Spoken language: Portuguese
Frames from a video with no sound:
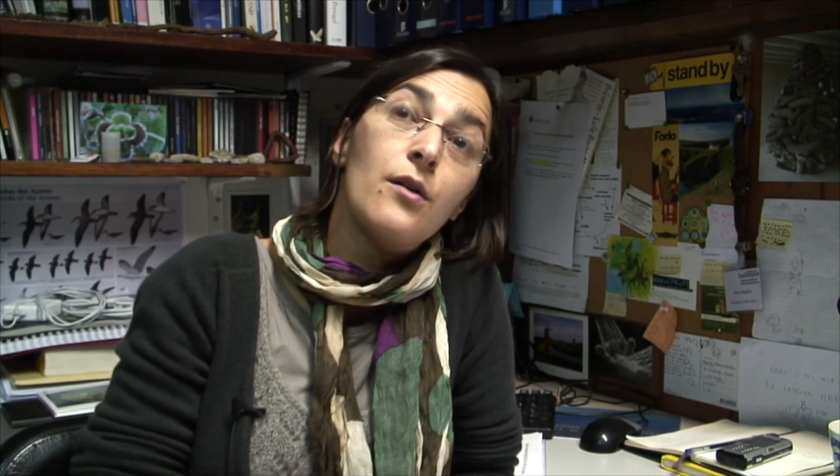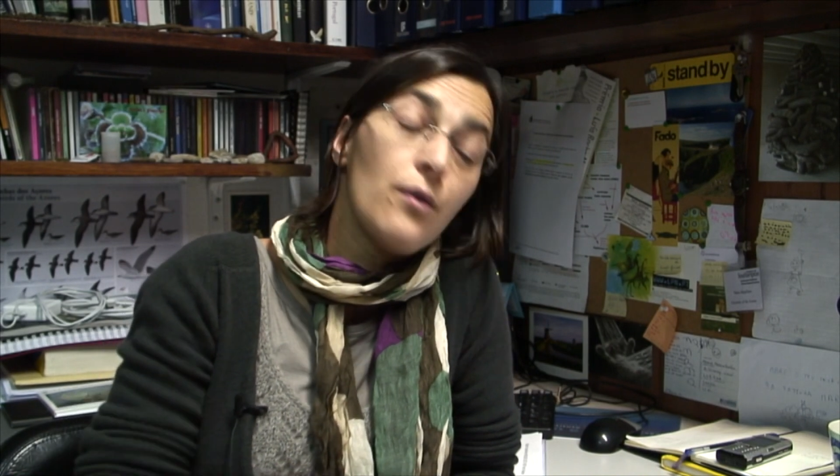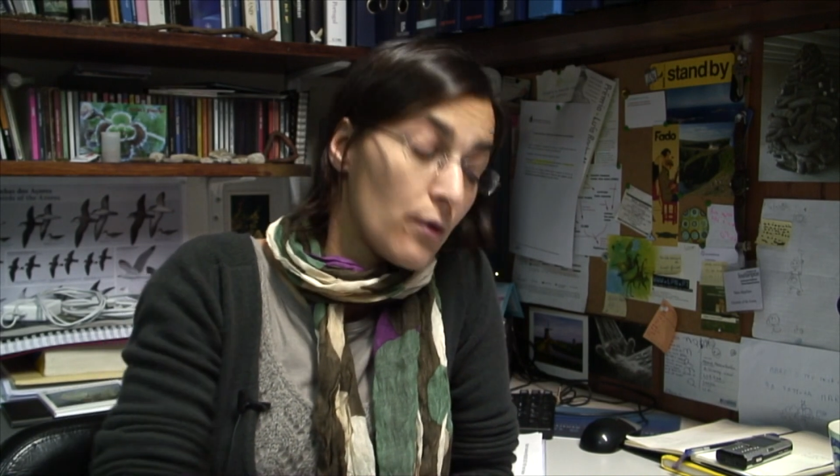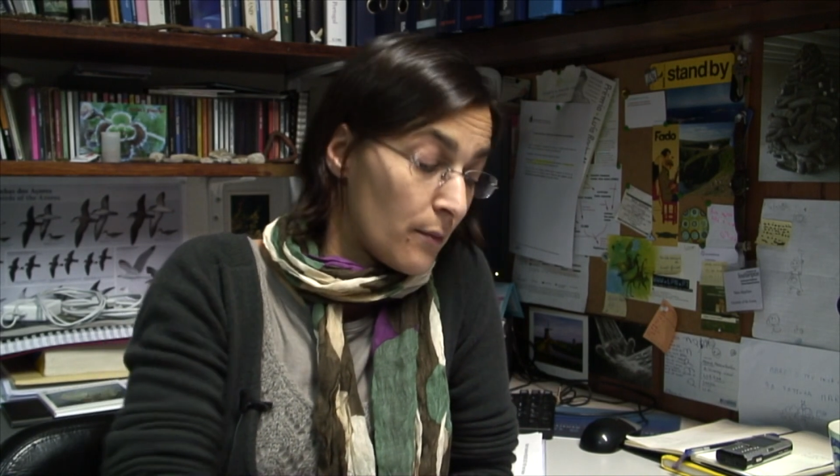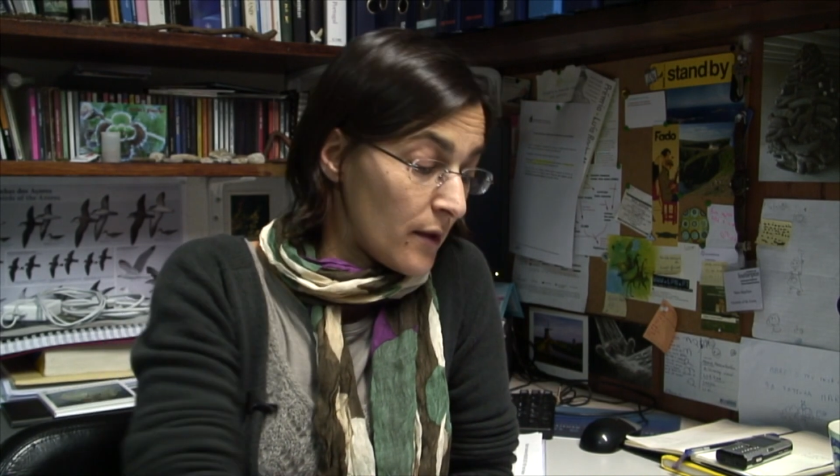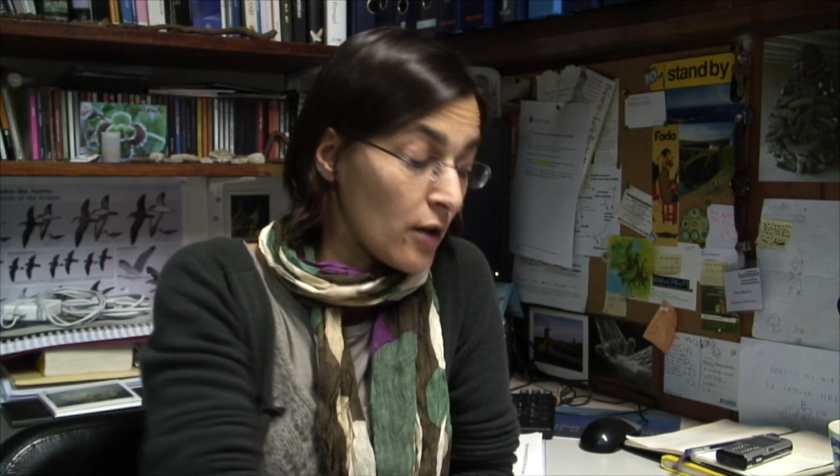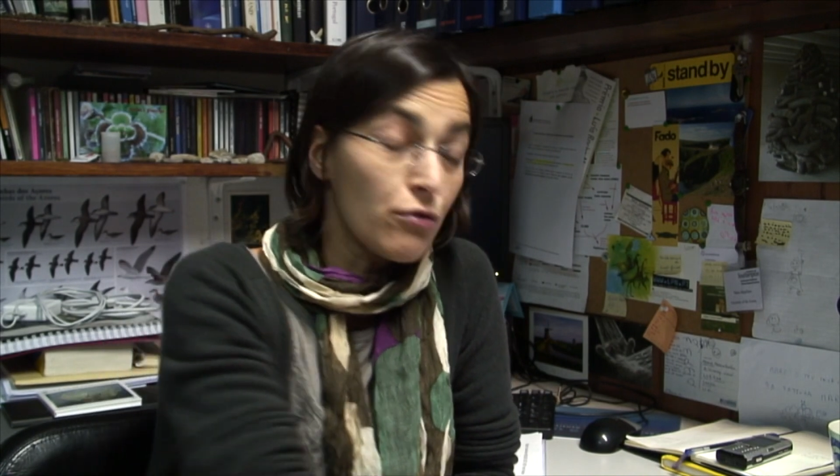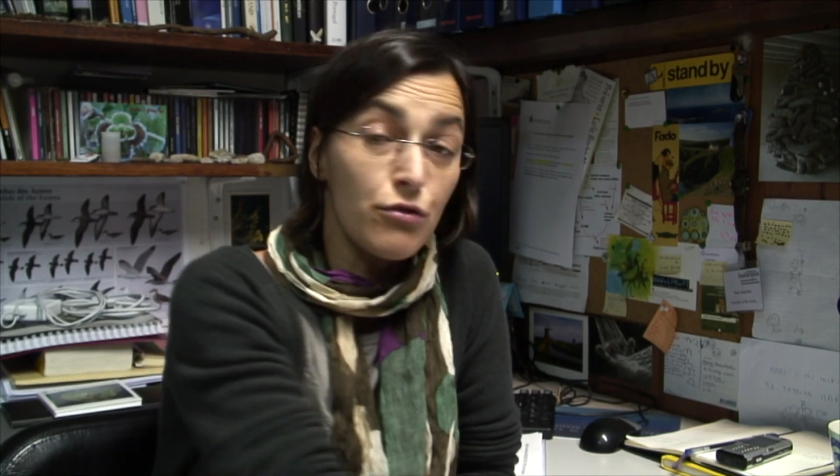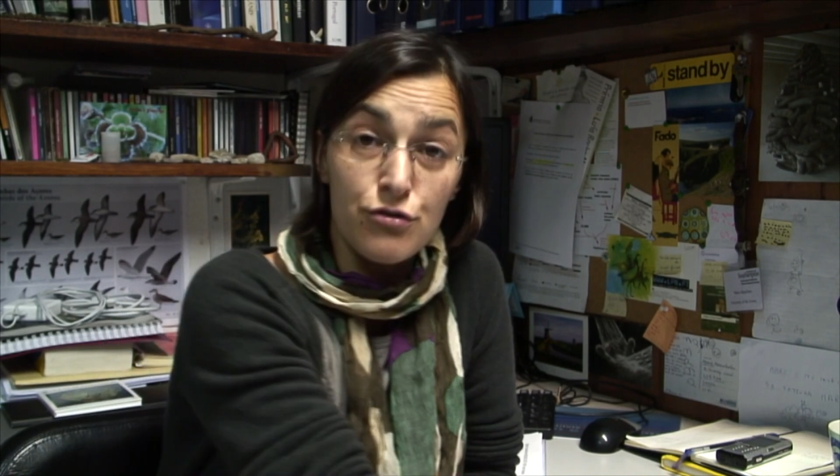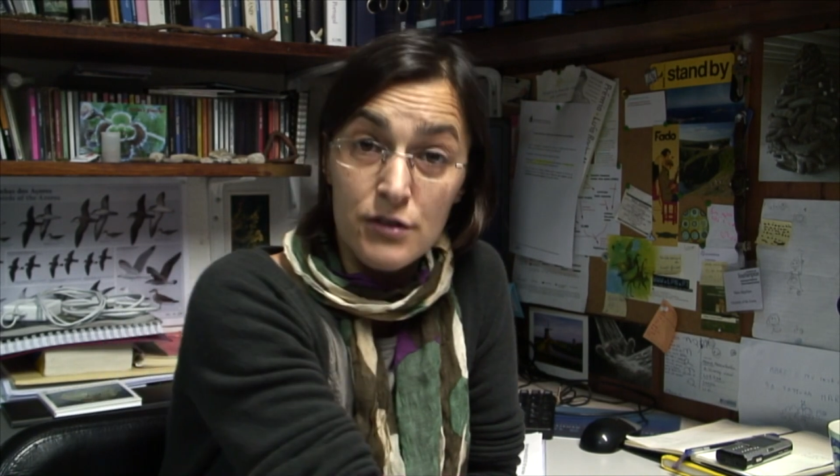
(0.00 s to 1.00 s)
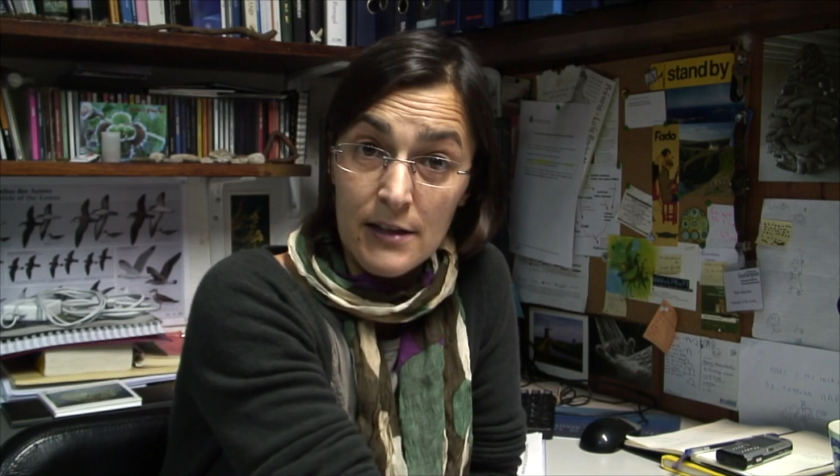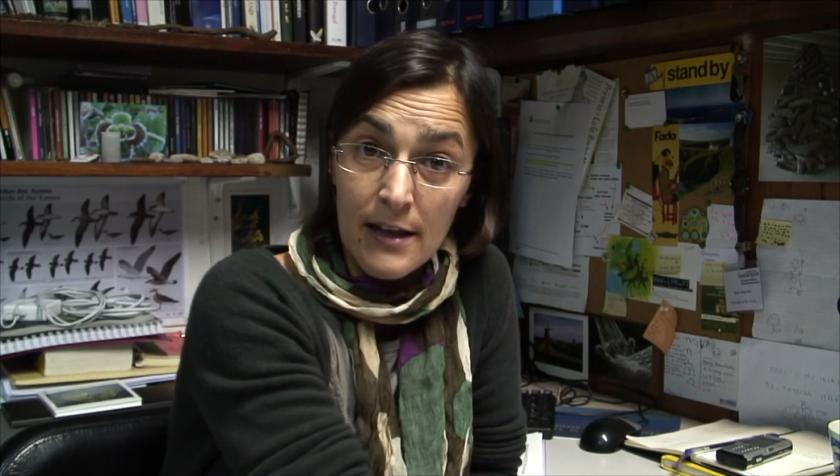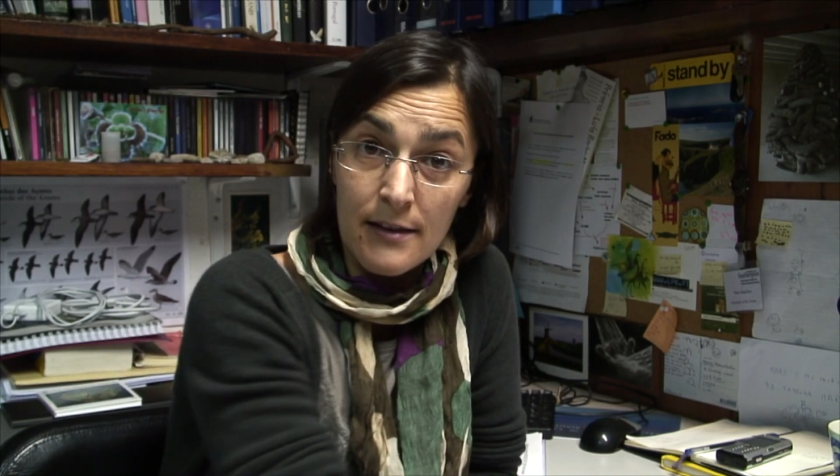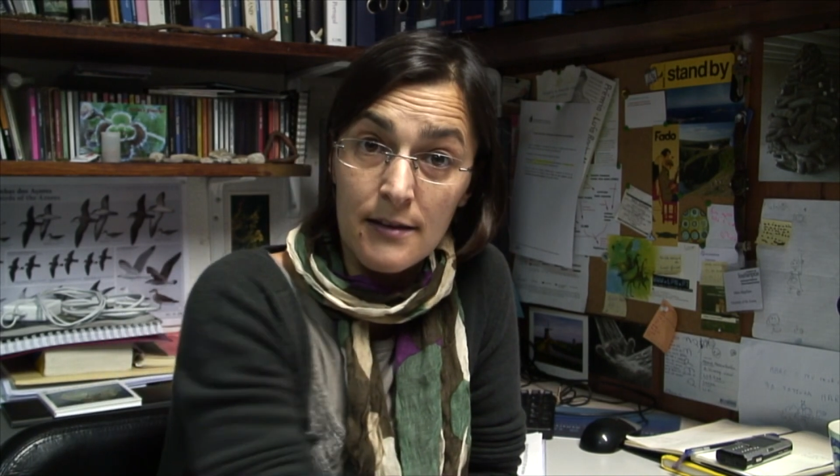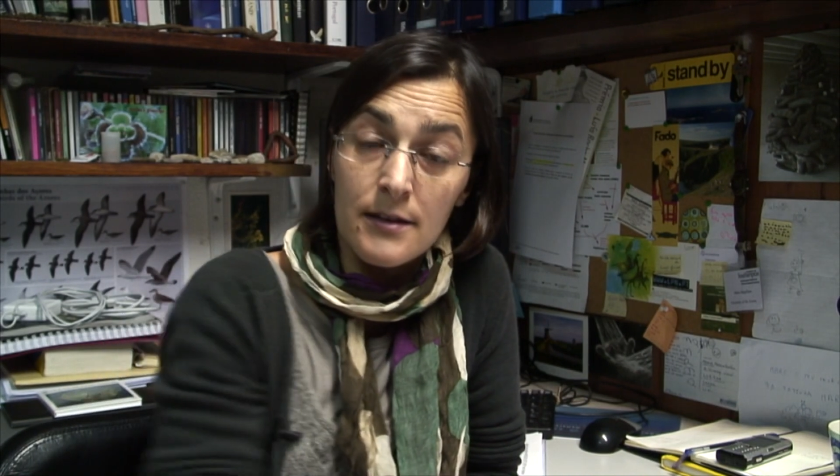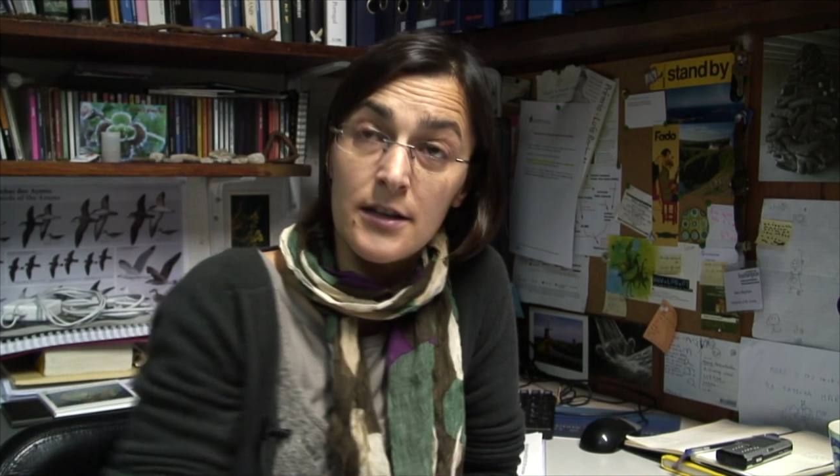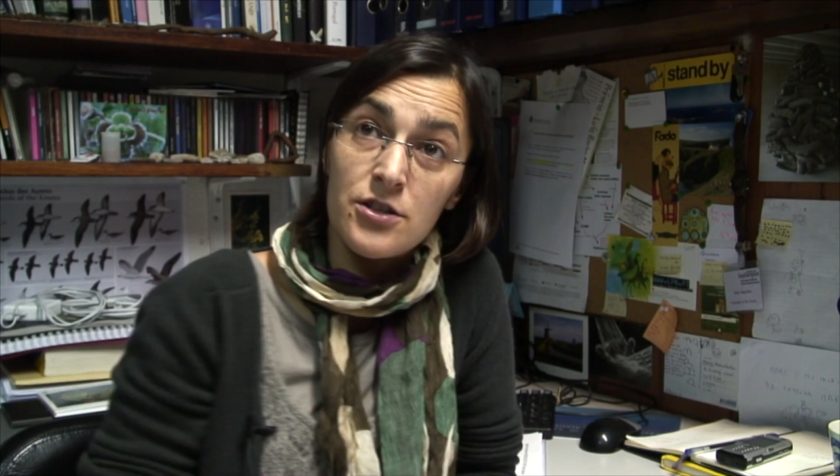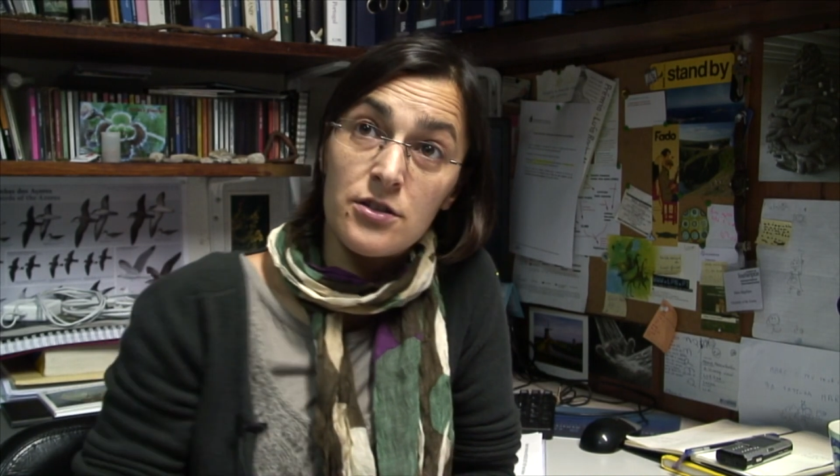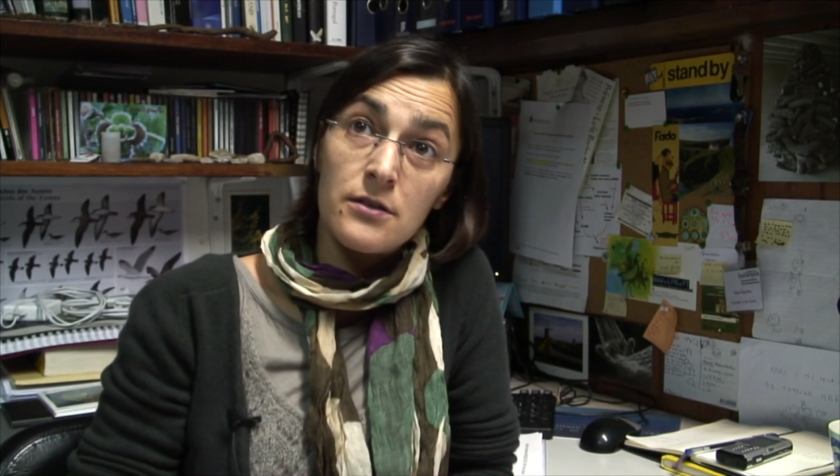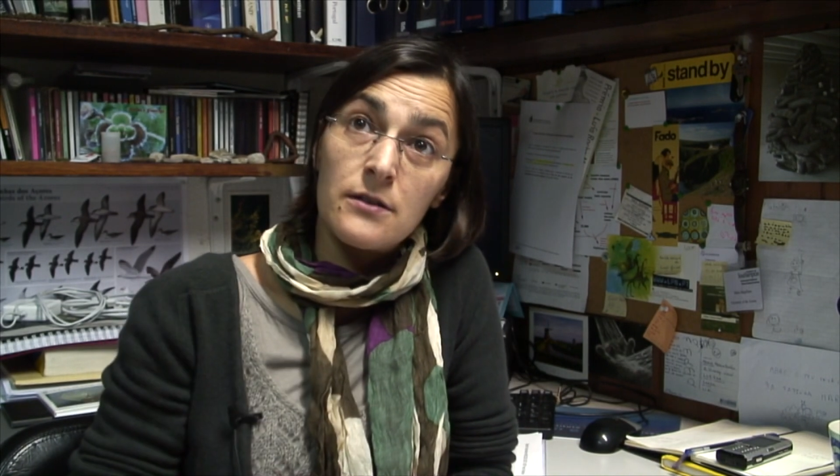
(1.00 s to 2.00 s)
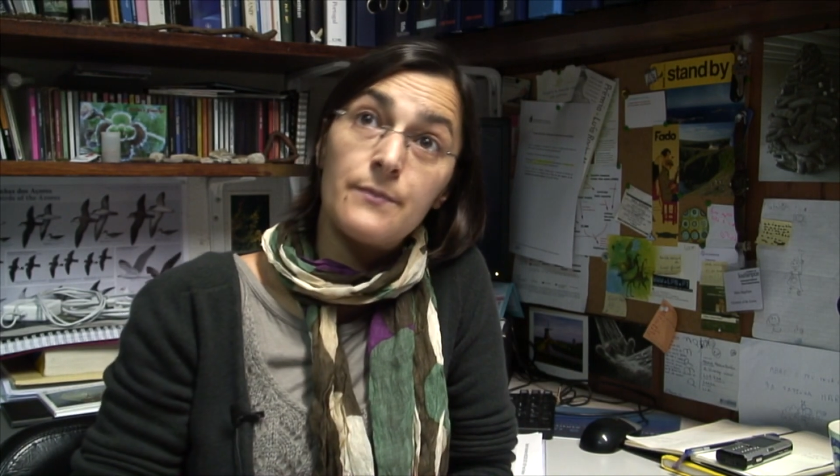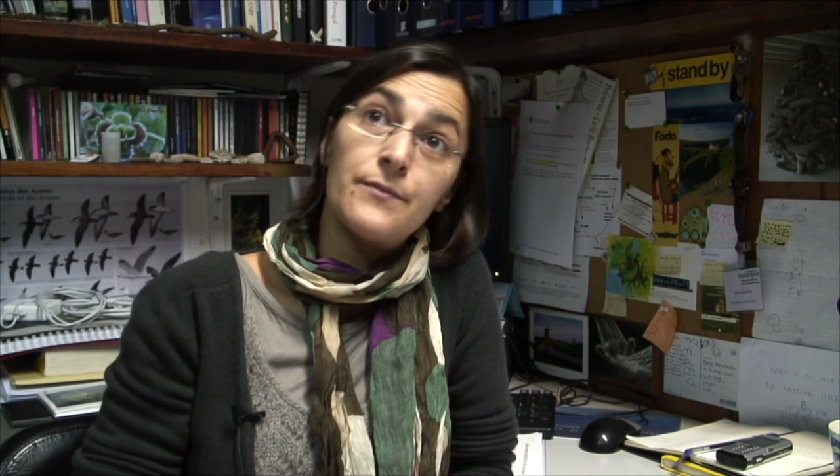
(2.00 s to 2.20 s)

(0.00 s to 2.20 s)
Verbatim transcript: Um, a curiosidade neste,